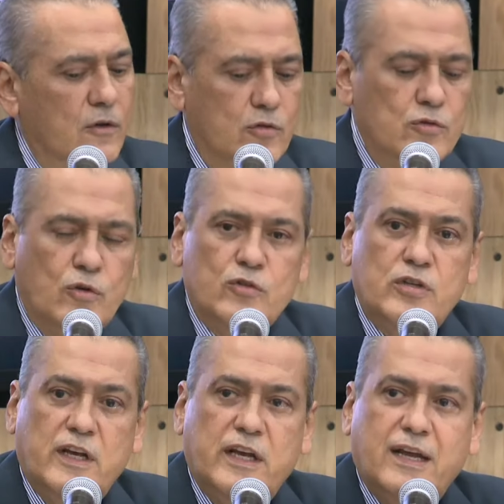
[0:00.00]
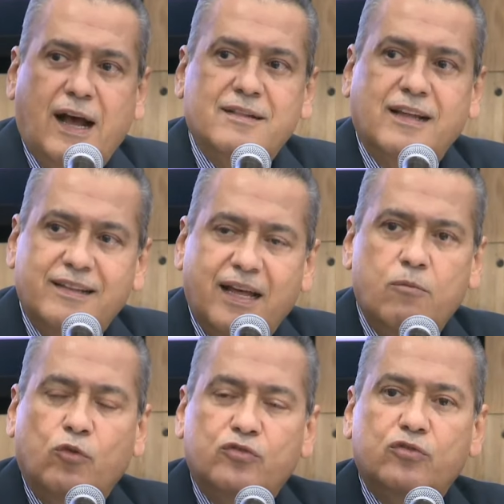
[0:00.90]
Nosotros eh,
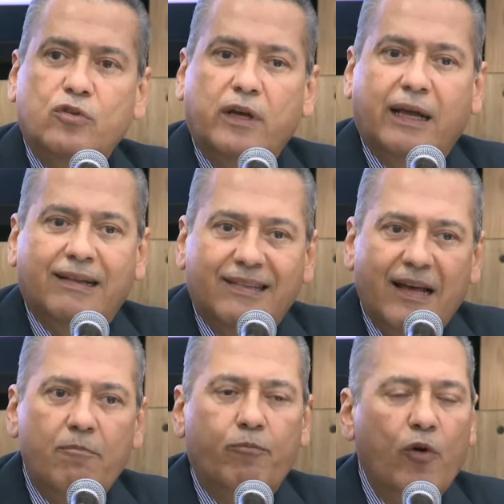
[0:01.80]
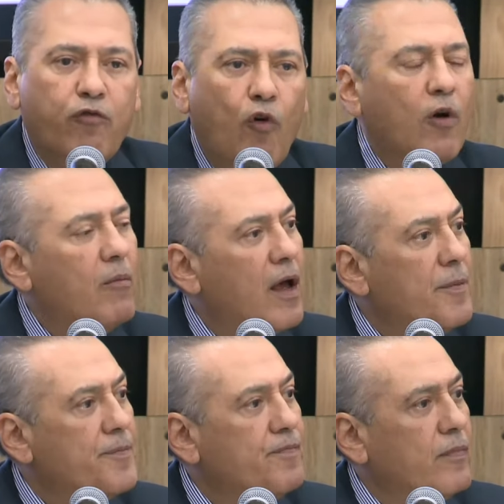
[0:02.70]
atendemos en tiempo y forma